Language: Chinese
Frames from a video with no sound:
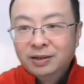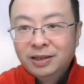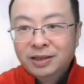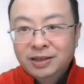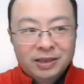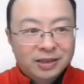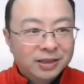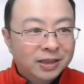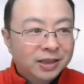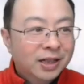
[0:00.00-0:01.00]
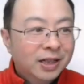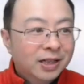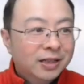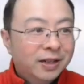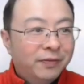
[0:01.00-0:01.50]
这简直是
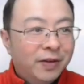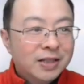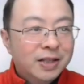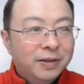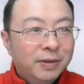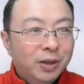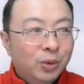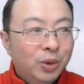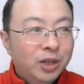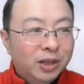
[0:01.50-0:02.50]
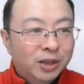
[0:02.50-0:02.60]
这房子里面堆的